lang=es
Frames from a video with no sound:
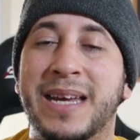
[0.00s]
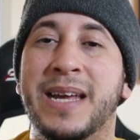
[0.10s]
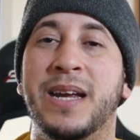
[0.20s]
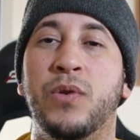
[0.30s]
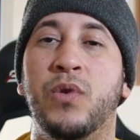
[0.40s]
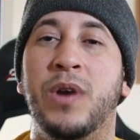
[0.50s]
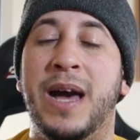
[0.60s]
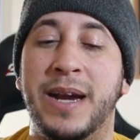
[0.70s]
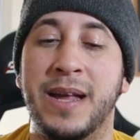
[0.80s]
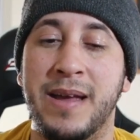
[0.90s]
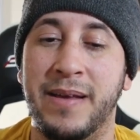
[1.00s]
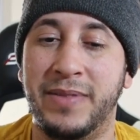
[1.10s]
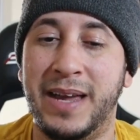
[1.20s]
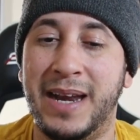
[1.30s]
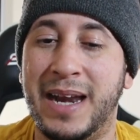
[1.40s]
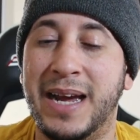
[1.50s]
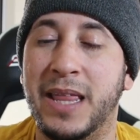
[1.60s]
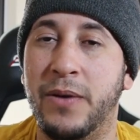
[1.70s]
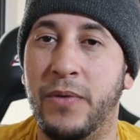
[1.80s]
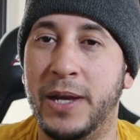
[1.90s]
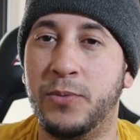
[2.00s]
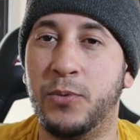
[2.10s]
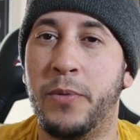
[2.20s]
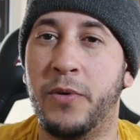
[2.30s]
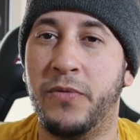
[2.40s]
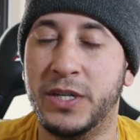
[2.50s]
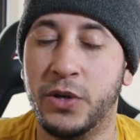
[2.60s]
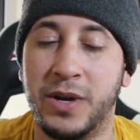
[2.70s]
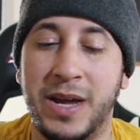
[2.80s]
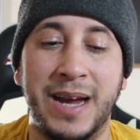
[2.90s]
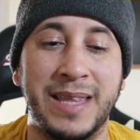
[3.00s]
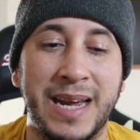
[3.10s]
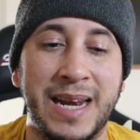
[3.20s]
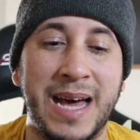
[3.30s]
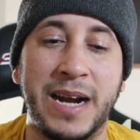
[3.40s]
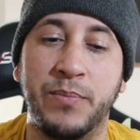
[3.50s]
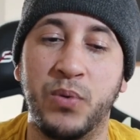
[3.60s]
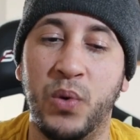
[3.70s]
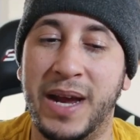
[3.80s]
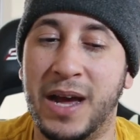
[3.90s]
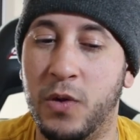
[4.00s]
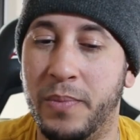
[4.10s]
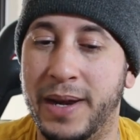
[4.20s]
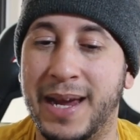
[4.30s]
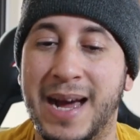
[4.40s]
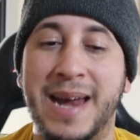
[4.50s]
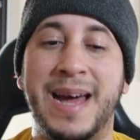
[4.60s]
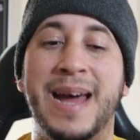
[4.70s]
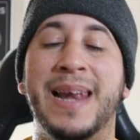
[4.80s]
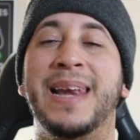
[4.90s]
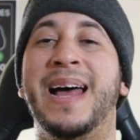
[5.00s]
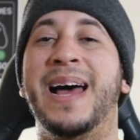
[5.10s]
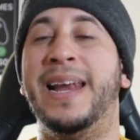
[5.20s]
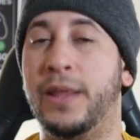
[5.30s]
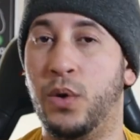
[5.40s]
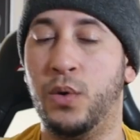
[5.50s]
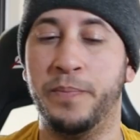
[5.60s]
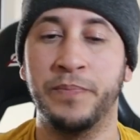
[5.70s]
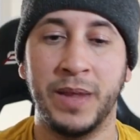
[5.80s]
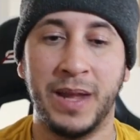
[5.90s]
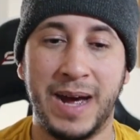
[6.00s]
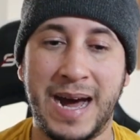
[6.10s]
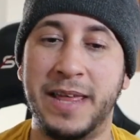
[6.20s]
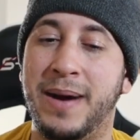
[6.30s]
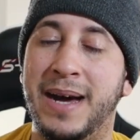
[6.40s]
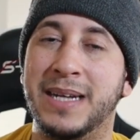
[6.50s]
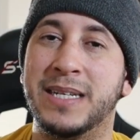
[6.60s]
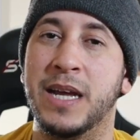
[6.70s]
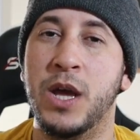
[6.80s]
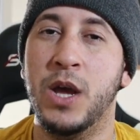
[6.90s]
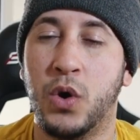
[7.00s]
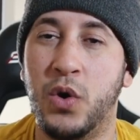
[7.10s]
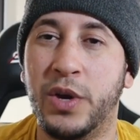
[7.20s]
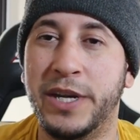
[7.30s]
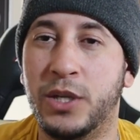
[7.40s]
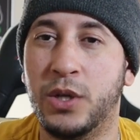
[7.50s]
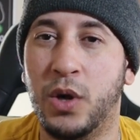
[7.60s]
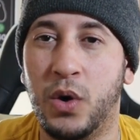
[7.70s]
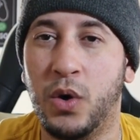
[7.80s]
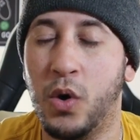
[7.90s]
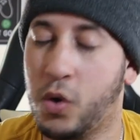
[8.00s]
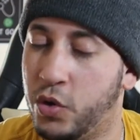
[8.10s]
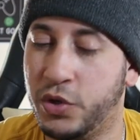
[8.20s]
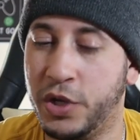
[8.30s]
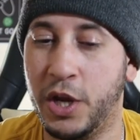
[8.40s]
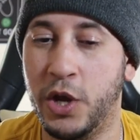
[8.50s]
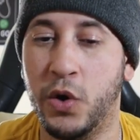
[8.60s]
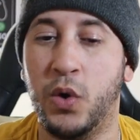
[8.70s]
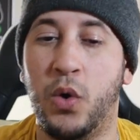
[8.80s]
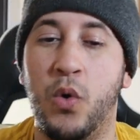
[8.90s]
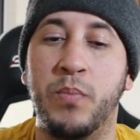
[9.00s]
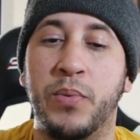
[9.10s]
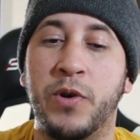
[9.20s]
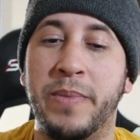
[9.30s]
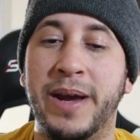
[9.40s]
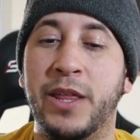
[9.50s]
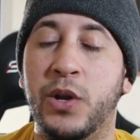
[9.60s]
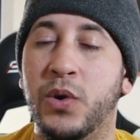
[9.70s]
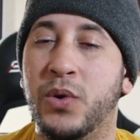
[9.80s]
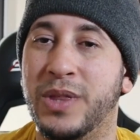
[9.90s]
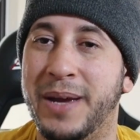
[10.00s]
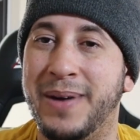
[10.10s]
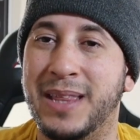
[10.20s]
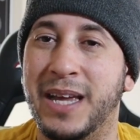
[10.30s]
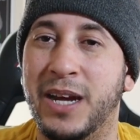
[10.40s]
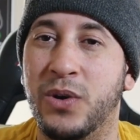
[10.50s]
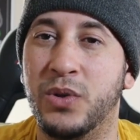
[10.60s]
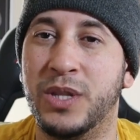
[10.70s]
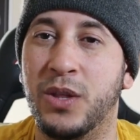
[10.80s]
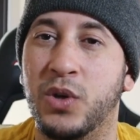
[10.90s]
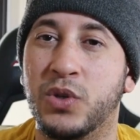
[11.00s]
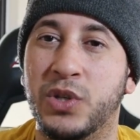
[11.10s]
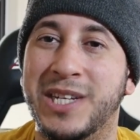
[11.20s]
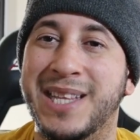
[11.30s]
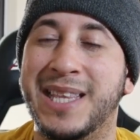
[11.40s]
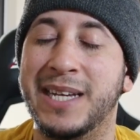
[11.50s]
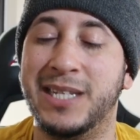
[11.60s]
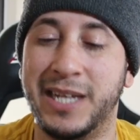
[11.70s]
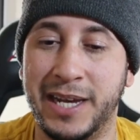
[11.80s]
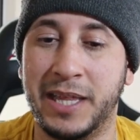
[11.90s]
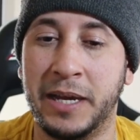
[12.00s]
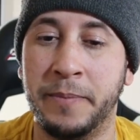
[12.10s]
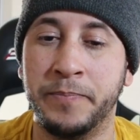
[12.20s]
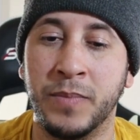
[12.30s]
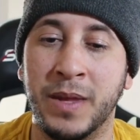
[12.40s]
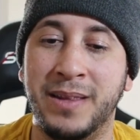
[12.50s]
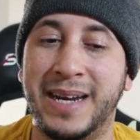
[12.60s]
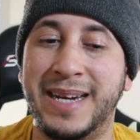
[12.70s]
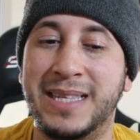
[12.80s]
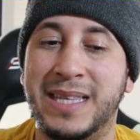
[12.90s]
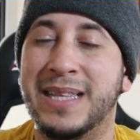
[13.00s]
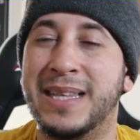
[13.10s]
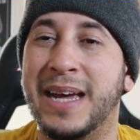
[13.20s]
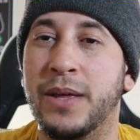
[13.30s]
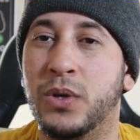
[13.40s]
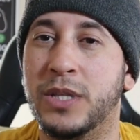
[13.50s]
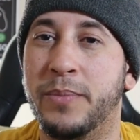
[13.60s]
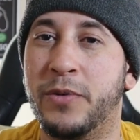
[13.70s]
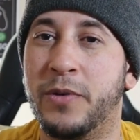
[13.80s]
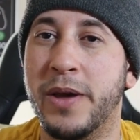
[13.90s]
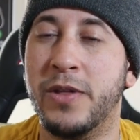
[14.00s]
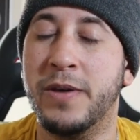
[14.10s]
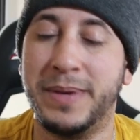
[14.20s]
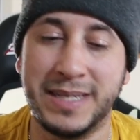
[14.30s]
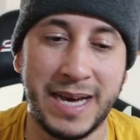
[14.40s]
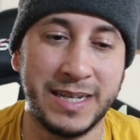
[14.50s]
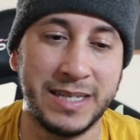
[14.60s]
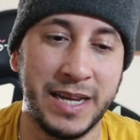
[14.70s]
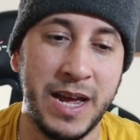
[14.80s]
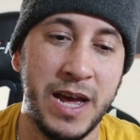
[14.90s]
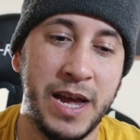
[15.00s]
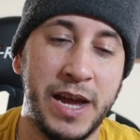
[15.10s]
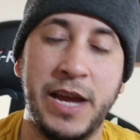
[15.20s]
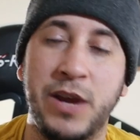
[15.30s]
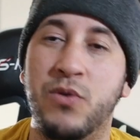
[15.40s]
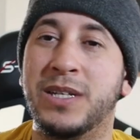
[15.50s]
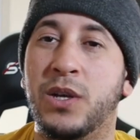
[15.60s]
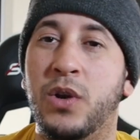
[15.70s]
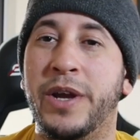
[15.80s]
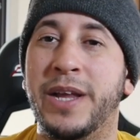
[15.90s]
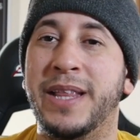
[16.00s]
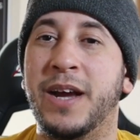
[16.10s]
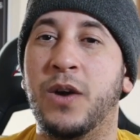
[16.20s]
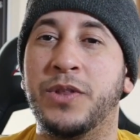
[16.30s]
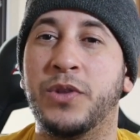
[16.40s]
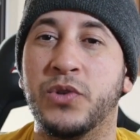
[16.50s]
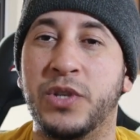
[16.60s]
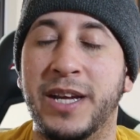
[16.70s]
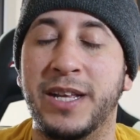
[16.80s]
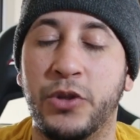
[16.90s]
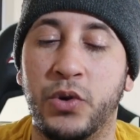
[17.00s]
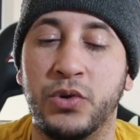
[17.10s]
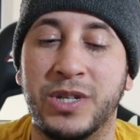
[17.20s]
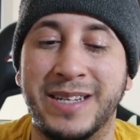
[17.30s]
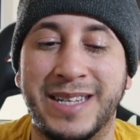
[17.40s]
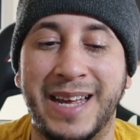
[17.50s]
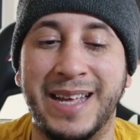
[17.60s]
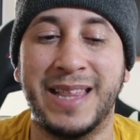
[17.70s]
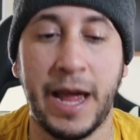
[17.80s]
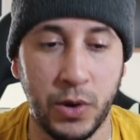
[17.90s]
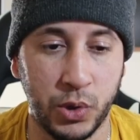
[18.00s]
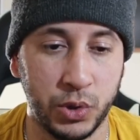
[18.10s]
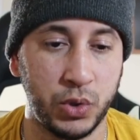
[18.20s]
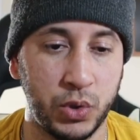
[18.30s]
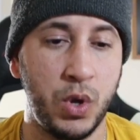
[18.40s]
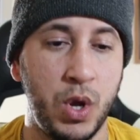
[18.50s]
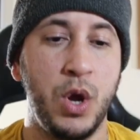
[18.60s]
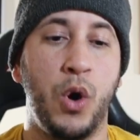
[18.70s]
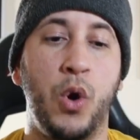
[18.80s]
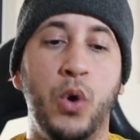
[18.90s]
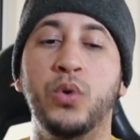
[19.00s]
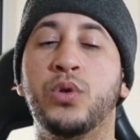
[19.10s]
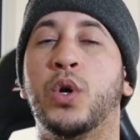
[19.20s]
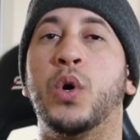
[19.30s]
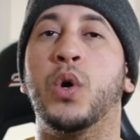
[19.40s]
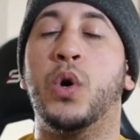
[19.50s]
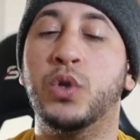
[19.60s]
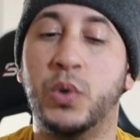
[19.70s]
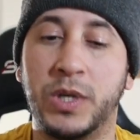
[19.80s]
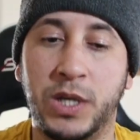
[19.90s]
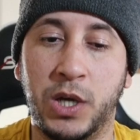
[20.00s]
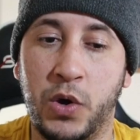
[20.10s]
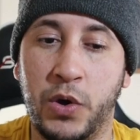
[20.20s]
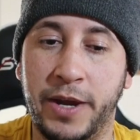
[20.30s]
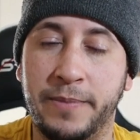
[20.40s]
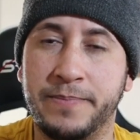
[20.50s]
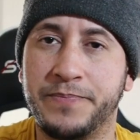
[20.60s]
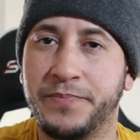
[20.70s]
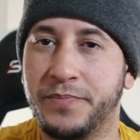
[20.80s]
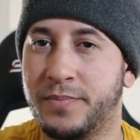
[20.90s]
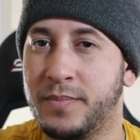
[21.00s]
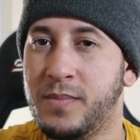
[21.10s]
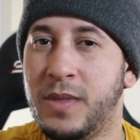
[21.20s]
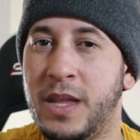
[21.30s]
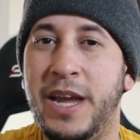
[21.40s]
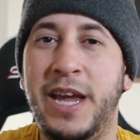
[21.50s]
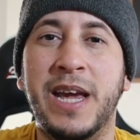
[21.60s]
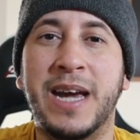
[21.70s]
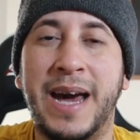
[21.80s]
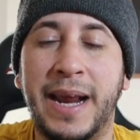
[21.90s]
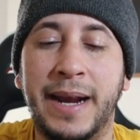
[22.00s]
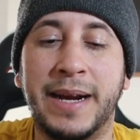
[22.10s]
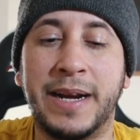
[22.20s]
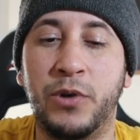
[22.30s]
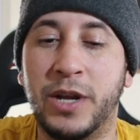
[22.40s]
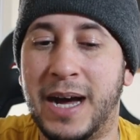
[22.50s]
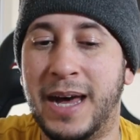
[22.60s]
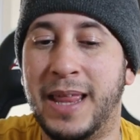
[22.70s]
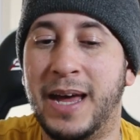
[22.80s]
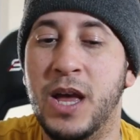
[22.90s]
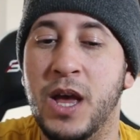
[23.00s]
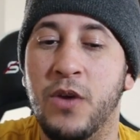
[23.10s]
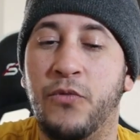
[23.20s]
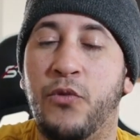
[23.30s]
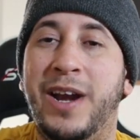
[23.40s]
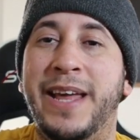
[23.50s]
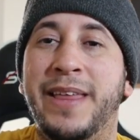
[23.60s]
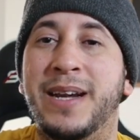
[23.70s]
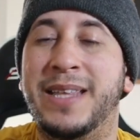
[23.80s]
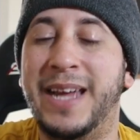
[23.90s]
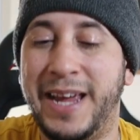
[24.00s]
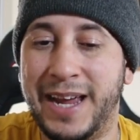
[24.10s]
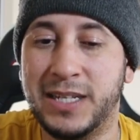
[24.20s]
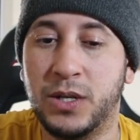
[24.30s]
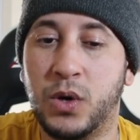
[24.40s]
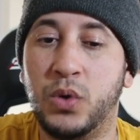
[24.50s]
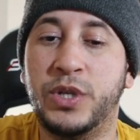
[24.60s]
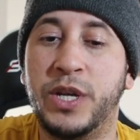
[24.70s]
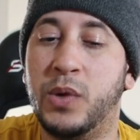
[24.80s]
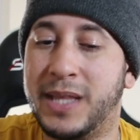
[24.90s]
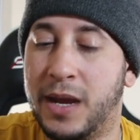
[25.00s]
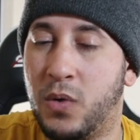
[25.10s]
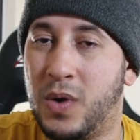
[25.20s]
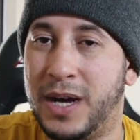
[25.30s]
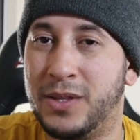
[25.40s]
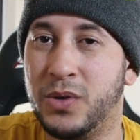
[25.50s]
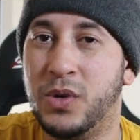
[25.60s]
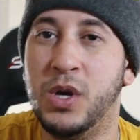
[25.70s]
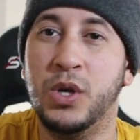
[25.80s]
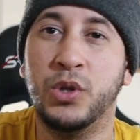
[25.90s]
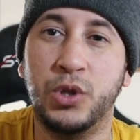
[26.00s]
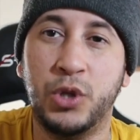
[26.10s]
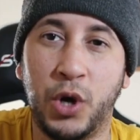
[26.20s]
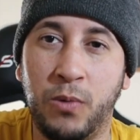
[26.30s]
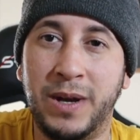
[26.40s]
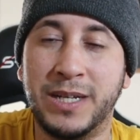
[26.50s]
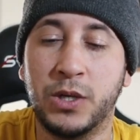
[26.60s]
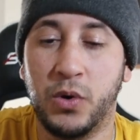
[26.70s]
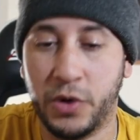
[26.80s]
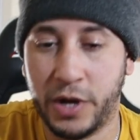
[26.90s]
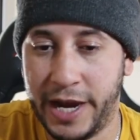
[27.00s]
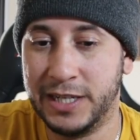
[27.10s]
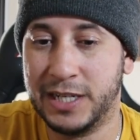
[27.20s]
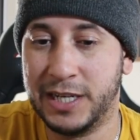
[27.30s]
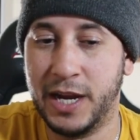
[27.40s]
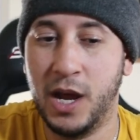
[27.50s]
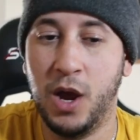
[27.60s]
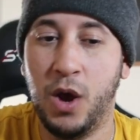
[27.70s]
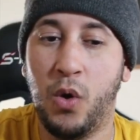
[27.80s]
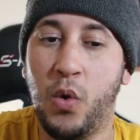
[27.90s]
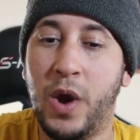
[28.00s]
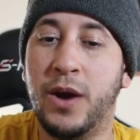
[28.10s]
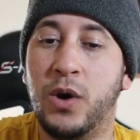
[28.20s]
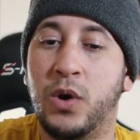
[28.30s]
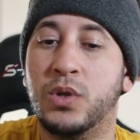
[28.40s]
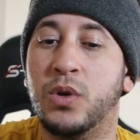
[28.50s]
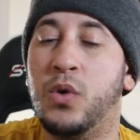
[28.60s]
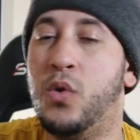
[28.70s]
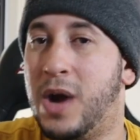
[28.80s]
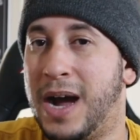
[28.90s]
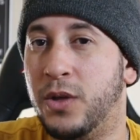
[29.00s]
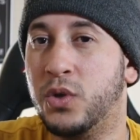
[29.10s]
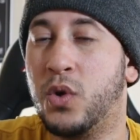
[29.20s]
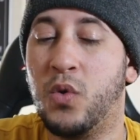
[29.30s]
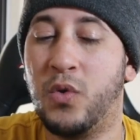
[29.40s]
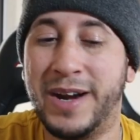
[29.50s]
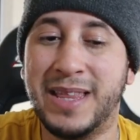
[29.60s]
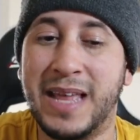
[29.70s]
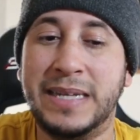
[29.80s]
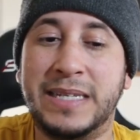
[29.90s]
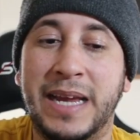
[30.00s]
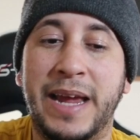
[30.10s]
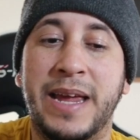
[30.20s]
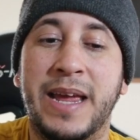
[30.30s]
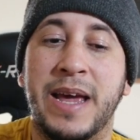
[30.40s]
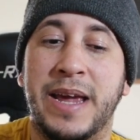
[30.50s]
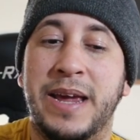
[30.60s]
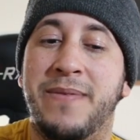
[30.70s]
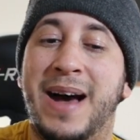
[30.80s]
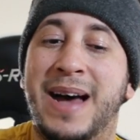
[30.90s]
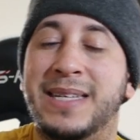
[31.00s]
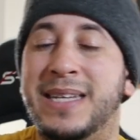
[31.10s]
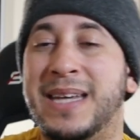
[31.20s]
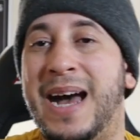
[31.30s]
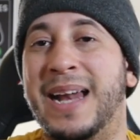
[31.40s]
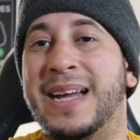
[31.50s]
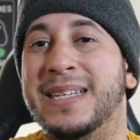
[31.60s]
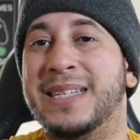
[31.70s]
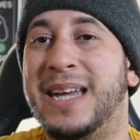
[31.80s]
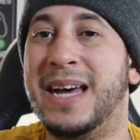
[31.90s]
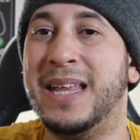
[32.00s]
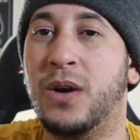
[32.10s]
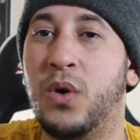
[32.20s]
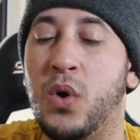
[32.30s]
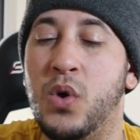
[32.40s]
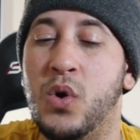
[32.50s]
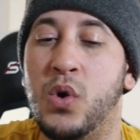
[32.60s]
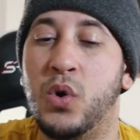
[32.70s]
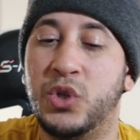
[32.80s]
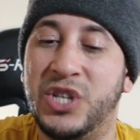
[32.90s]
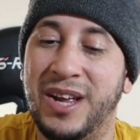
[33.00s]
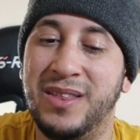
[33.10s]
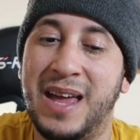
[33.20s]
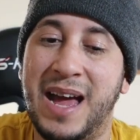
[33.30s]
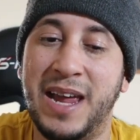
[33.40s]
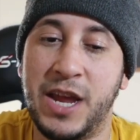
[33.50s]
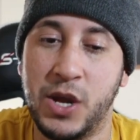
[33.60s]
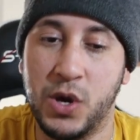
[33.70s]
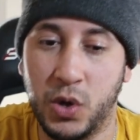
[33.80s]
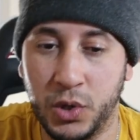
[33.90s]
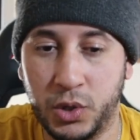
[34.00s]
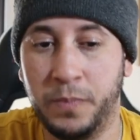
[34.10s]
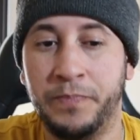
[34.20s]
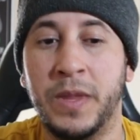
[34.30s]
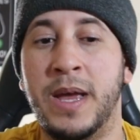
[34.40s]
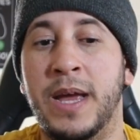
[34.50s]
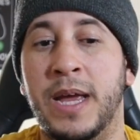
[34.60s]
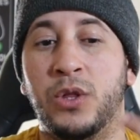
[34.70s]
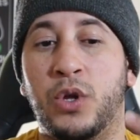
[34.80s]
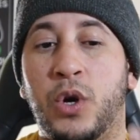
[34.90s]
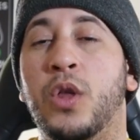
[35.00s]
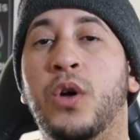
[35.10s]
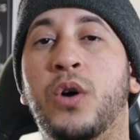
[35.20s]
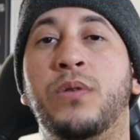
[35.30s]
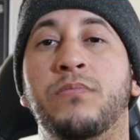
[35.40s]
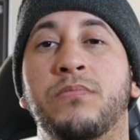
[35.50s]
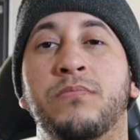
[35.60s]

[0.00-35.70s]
regular de la Liga de Béisbol Profesional de la República Dominicana, la Además, conquistó o consiguió un promedio de bateo de 2.87, 3.32 de promedio de envasarse y un slogan de 468. Junto con su slogan y carrera remolcada, fue líder de Hicks con 54 dobles con 15, juegos jugados con 46 y bases alcanzadas con 88. Todo,